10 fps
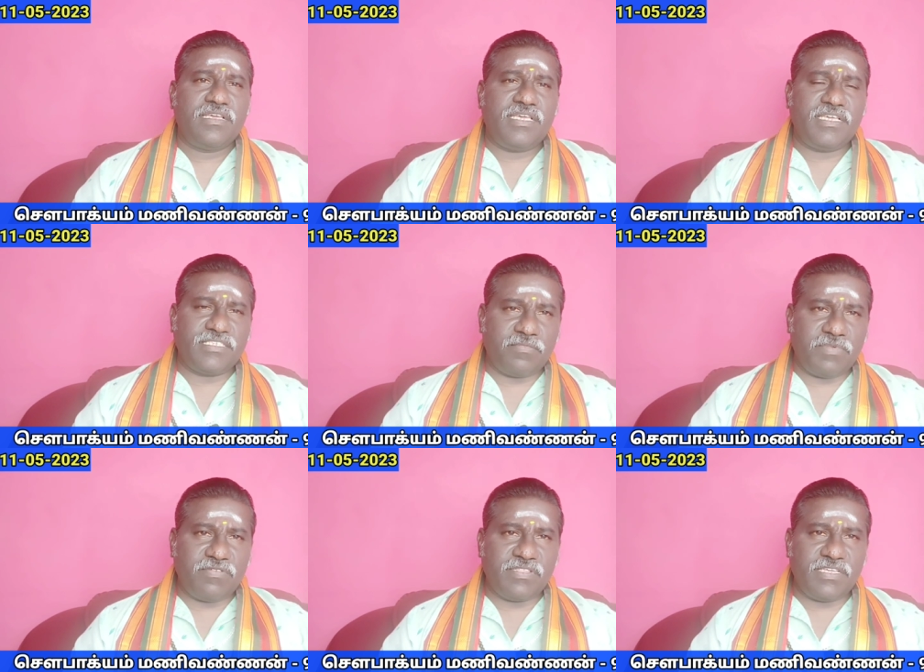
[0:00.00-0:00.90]

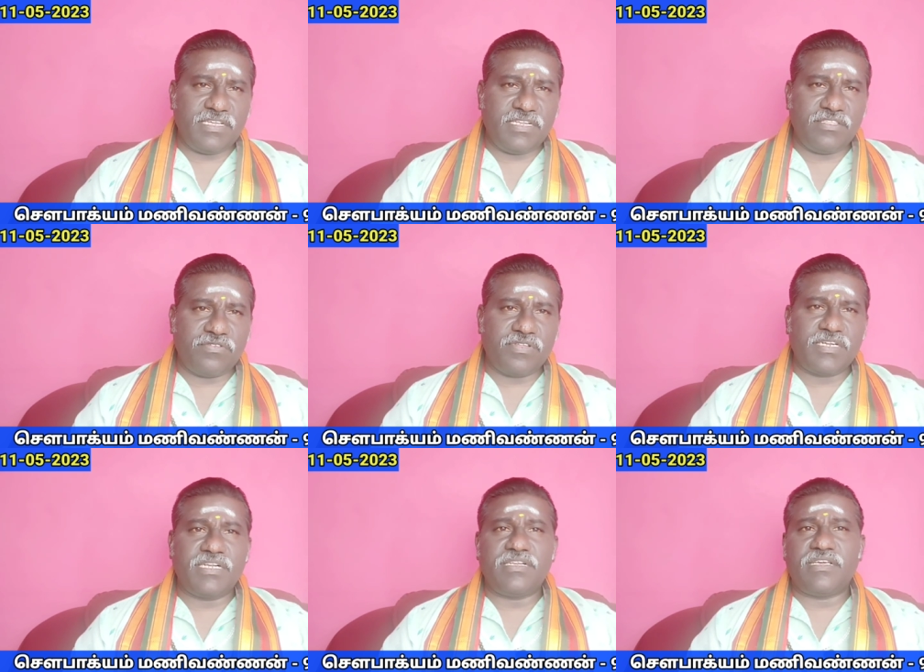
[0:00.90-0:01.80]
எக்ஸாம்லாம் வந்து
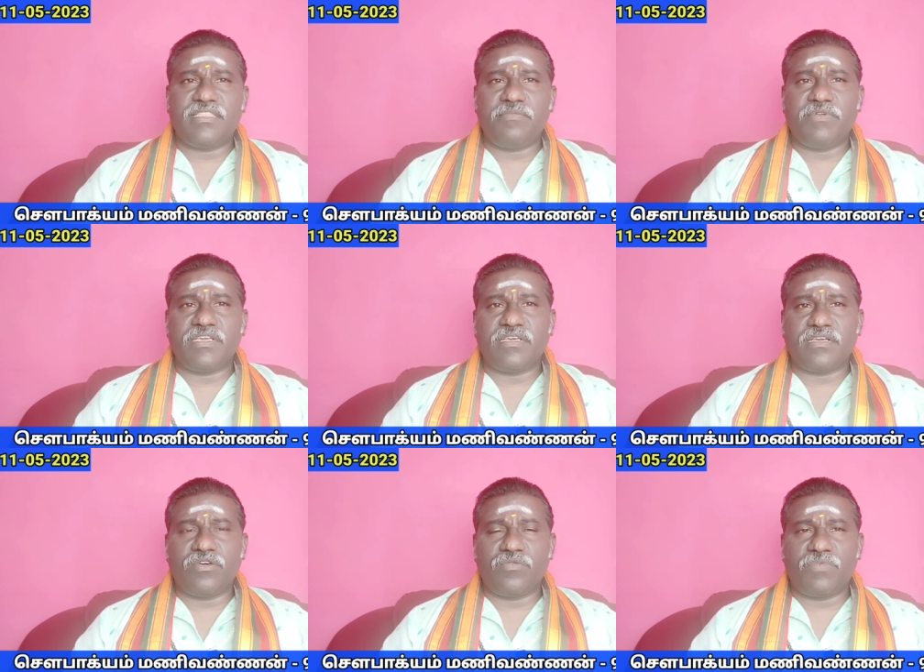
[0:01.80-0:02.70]
எழுதுகிறவர்கள் அதே போல்
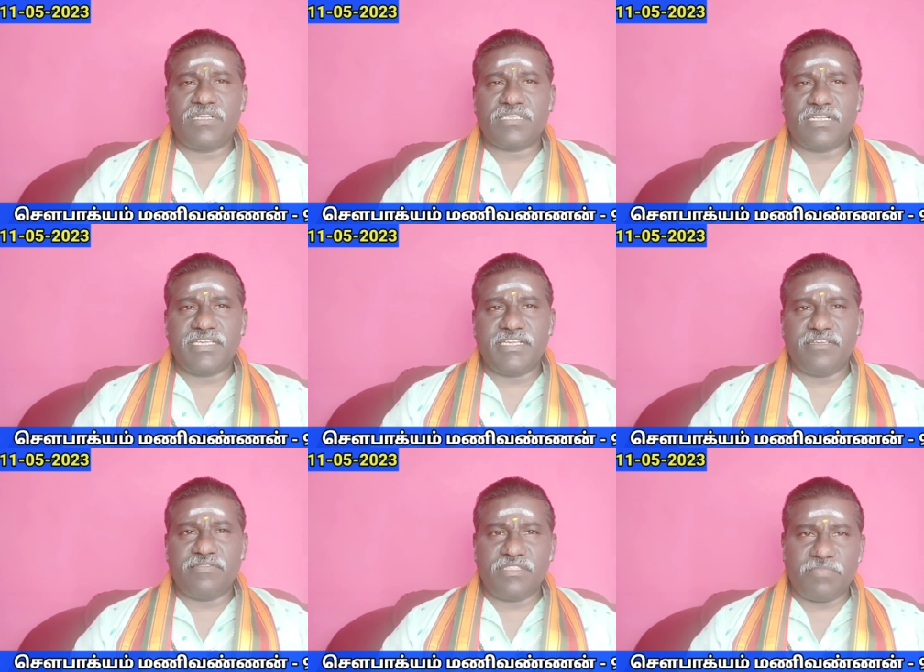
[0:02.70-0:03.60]
கவர்மெண்ட் சலுகைகளை
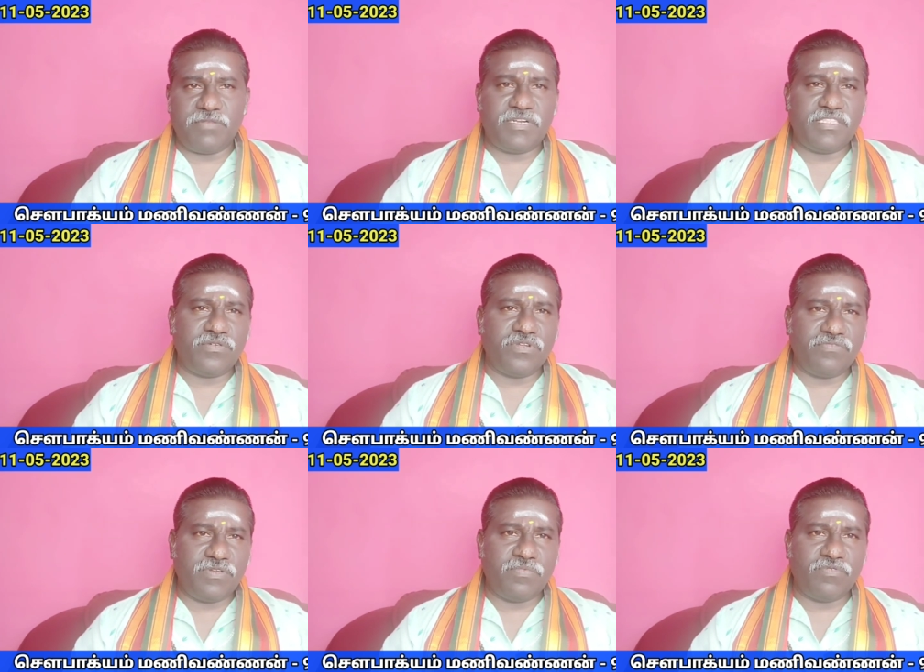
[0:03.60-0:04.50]
வந்து பயன்படுத்தி கொள்ள
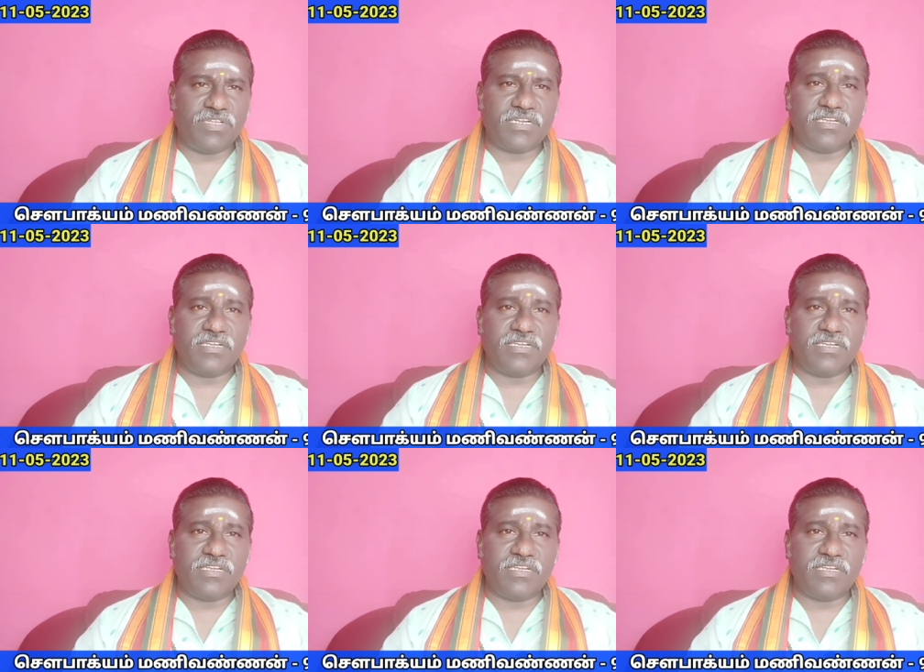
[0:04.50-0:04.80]
விரும்புபவர்கள்